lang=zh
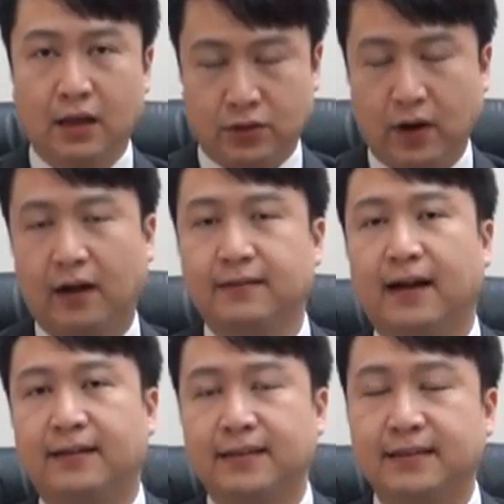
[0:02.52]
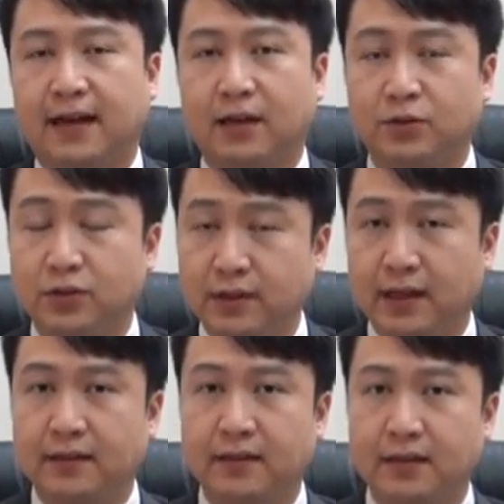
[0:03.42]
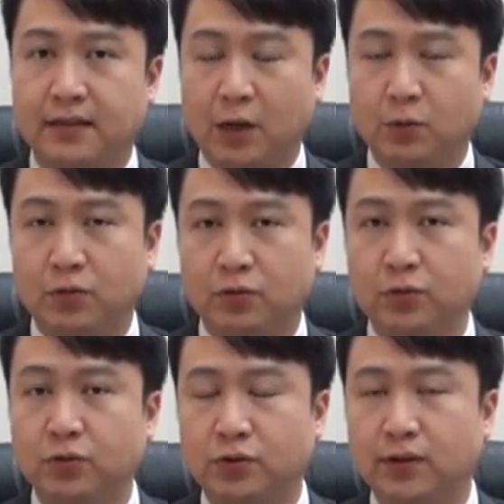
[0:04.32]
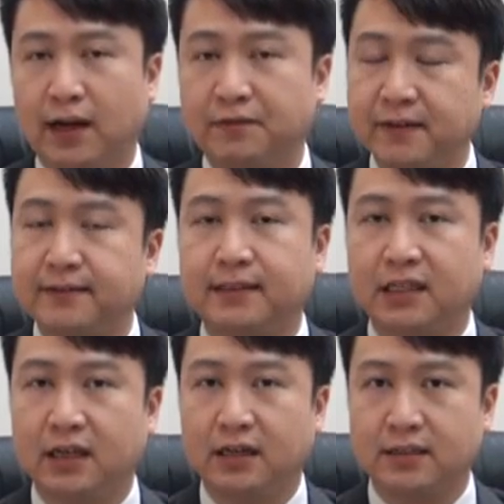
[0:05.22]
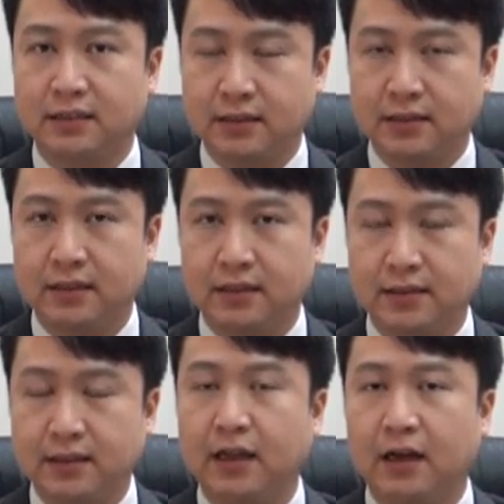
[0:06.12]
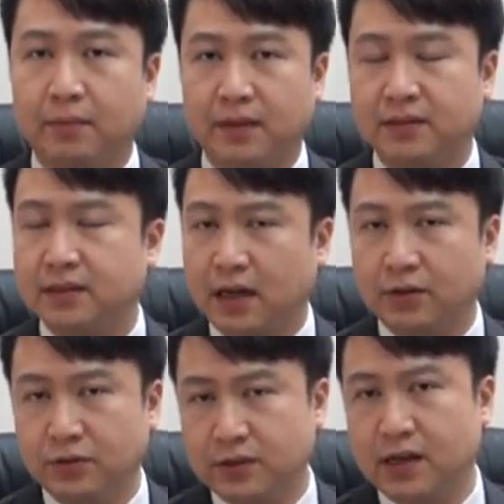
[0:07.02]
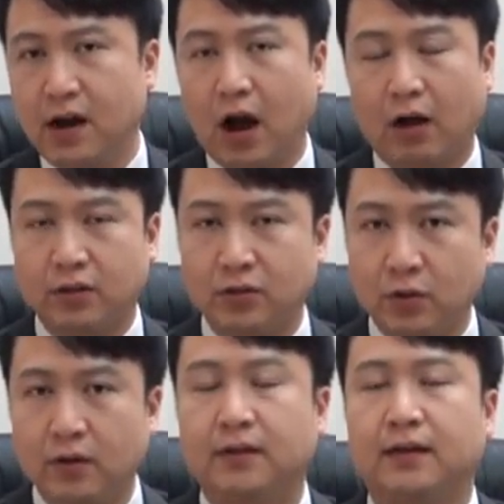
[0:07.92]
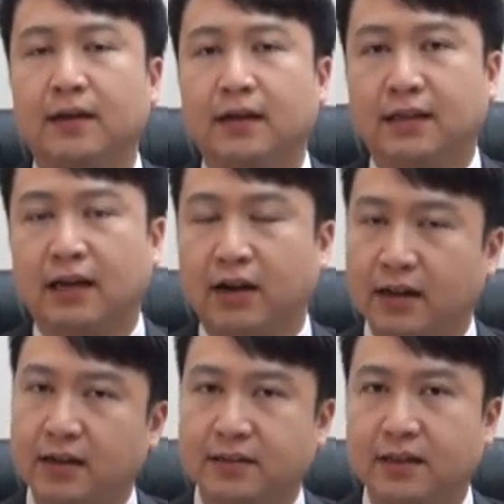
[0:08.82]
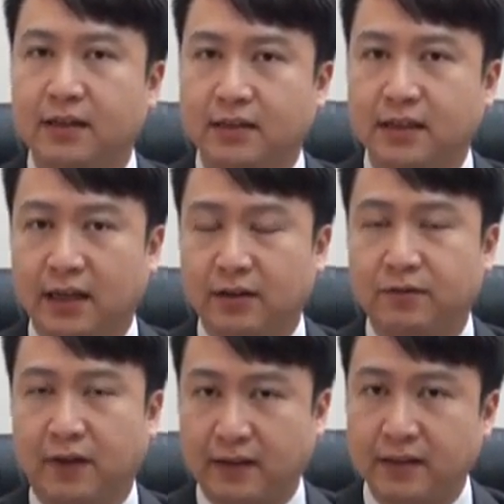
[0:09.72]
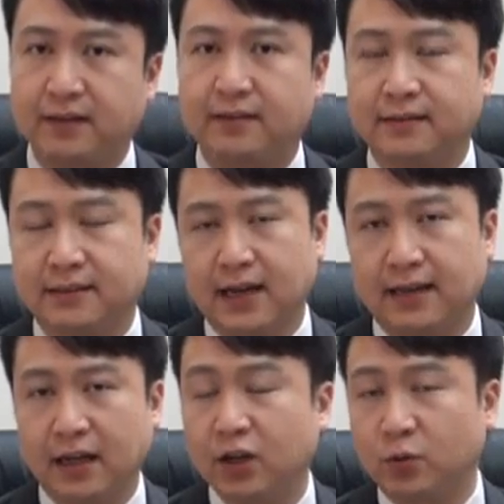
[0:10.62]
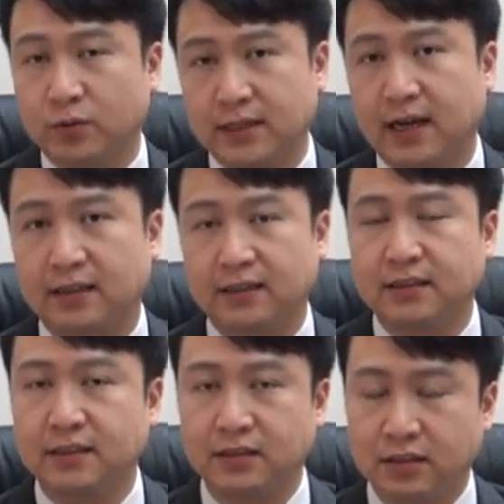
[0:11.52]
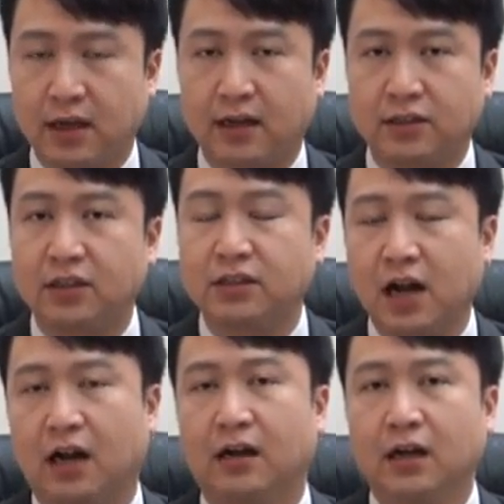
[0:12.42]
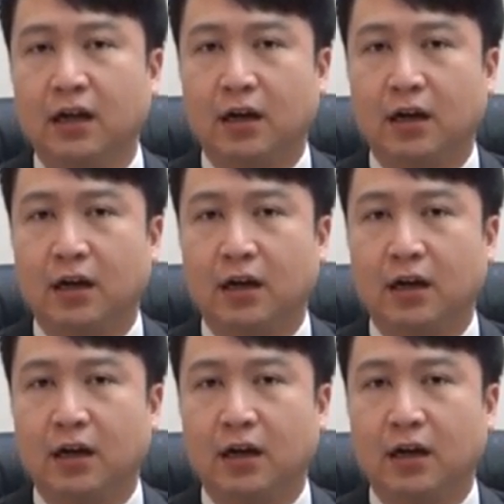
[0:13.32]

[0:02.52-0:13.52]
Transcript: 从恒大地产去年的财务数据来分析呢，其实真的比市场预期要好得多的。当然呢，这个也反映了在它的股价的性呃向上。